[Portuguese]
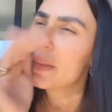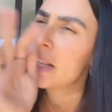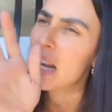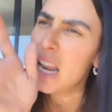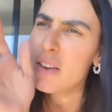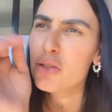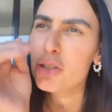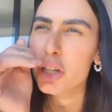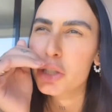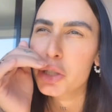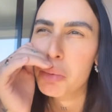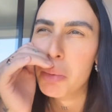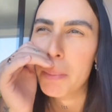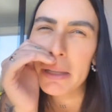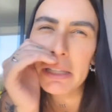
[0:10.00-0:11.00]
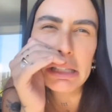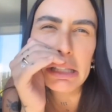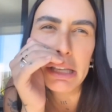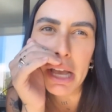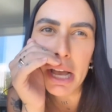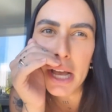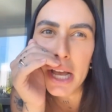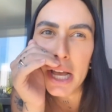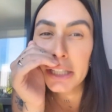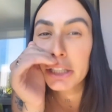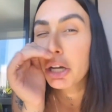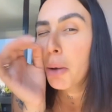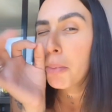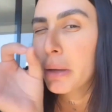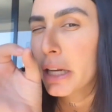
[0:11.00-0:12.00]
levam os cachorros para passear,
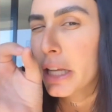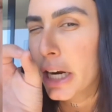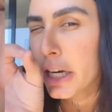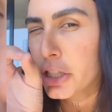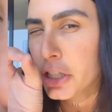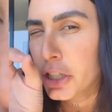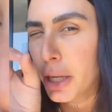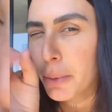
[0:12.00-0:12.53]
dão uma peneiradinha na